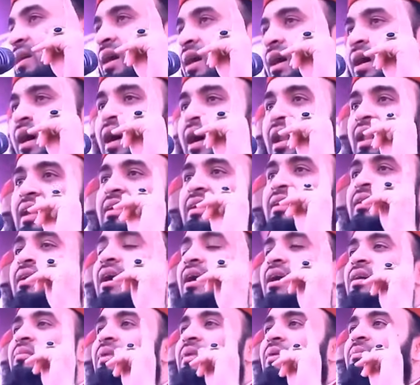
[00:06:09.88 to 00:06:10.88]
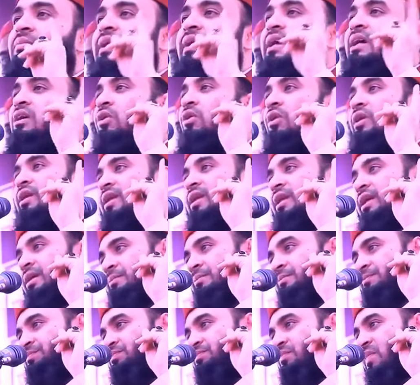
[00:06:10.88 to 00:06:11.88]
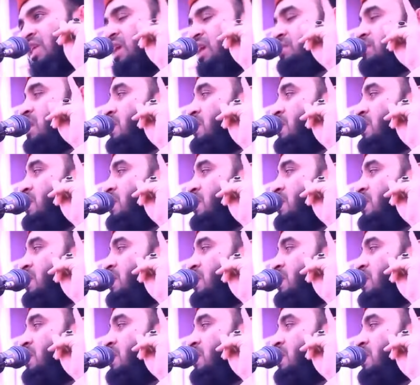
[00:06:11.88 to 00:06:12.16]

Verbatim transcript: আলাইহি রাহমা বিয়ে করেননি ইমাম